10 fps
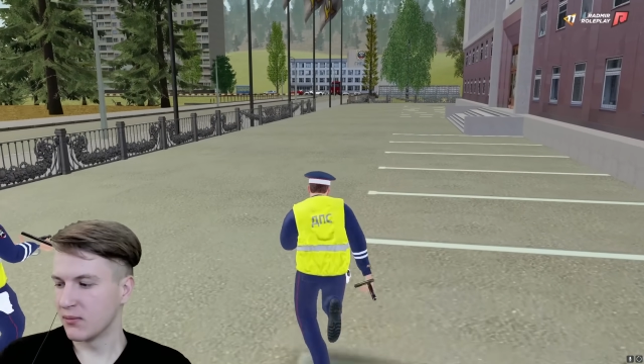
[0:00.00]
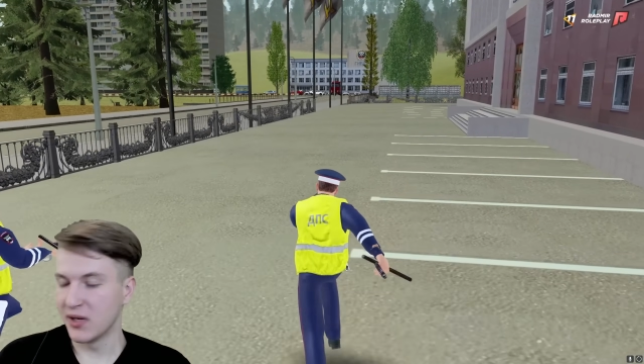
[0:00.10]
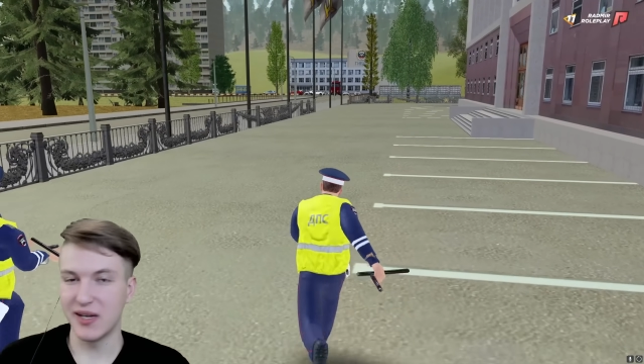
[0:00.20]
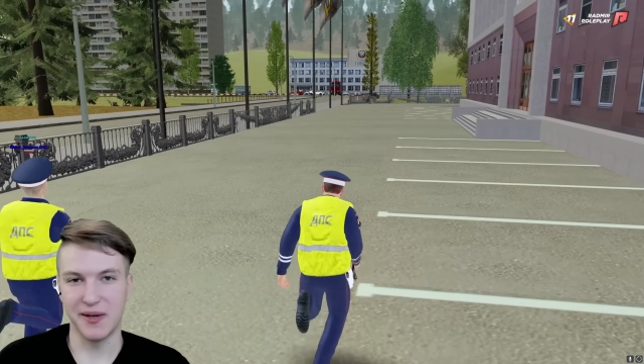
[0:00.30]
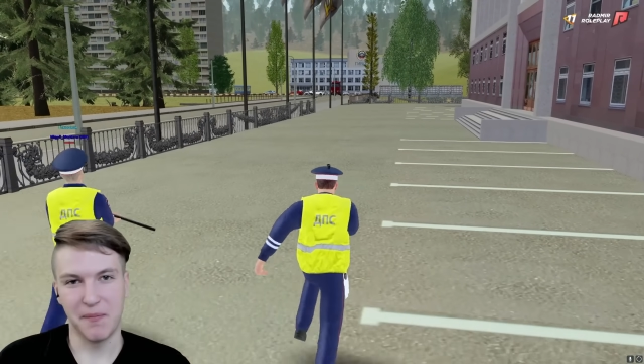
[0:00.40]

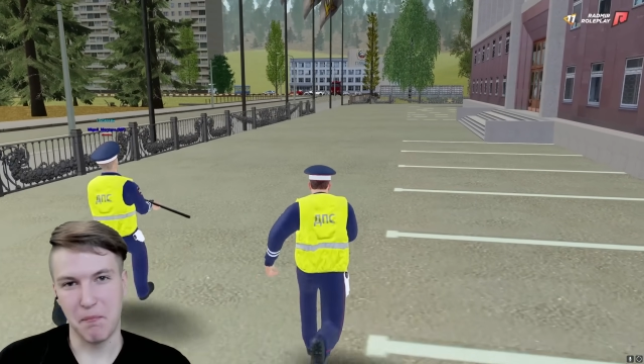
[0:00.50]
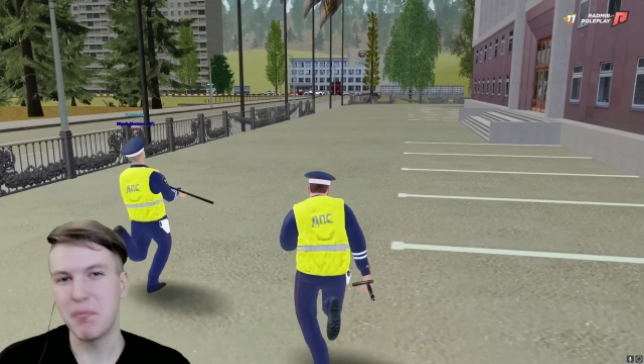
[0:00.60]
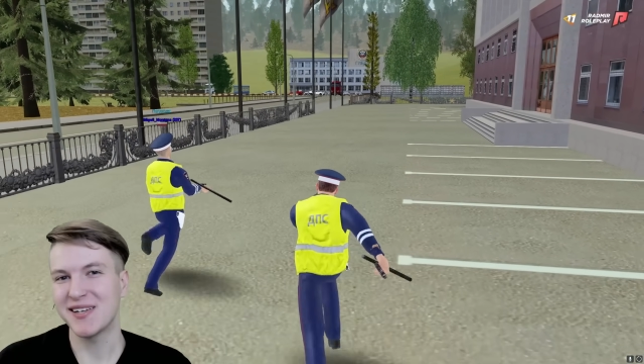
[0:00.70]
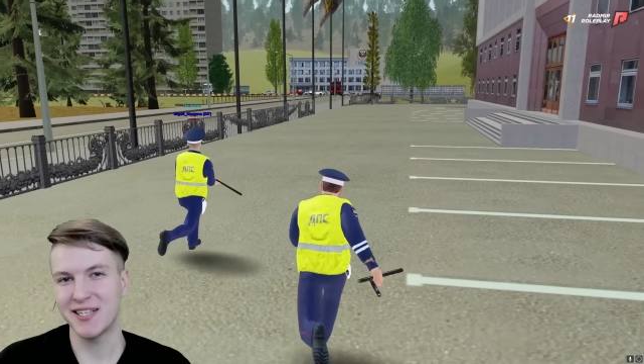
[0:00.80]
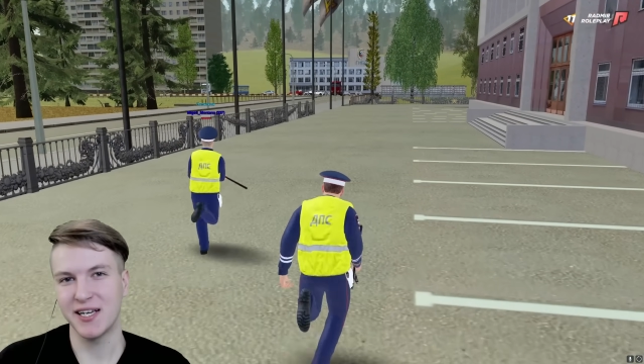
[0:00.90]
Мы
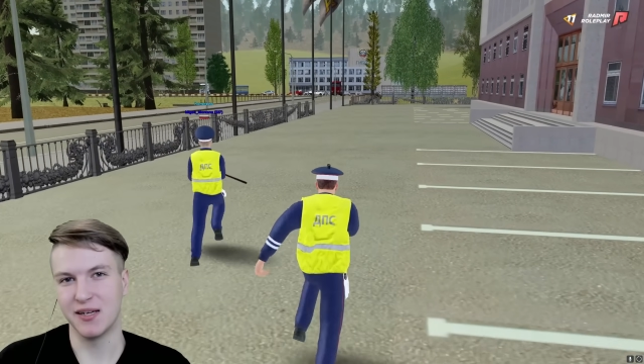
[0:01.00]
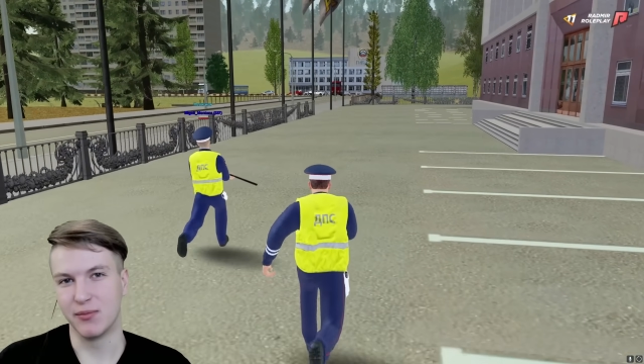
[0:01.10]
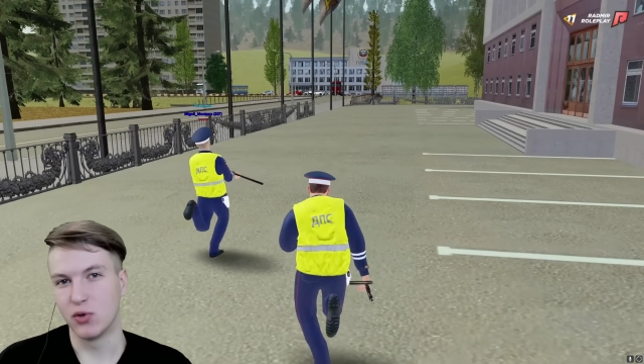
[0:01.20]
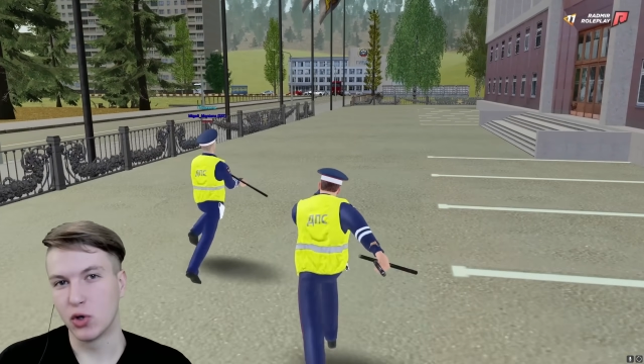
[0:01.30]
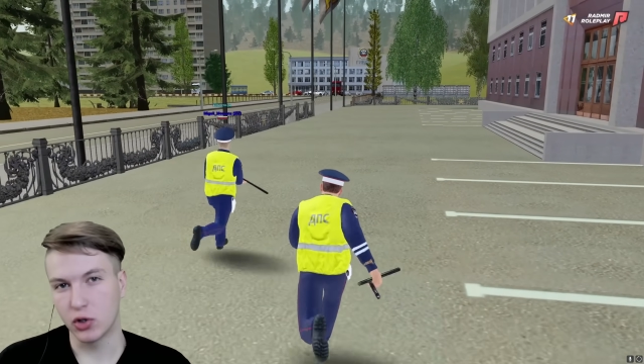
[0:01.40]

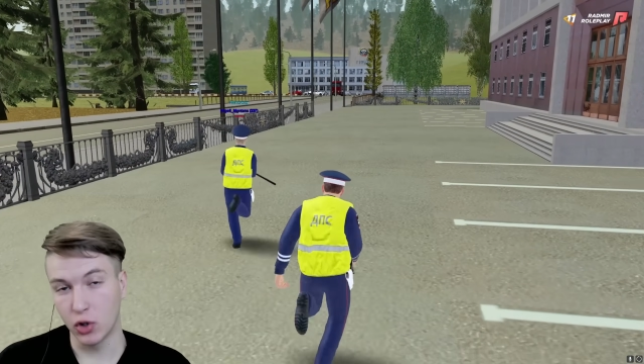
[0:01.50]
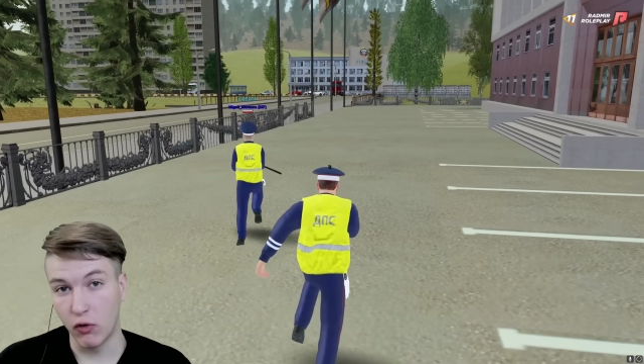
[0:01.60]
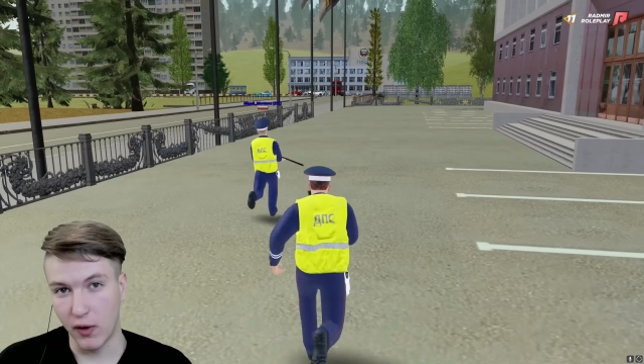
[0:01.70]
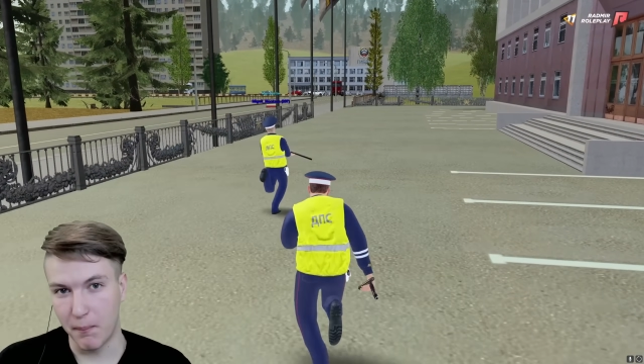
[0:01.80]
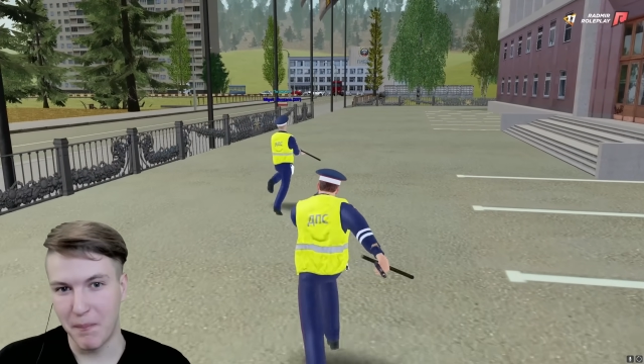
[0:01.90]
посадим крутого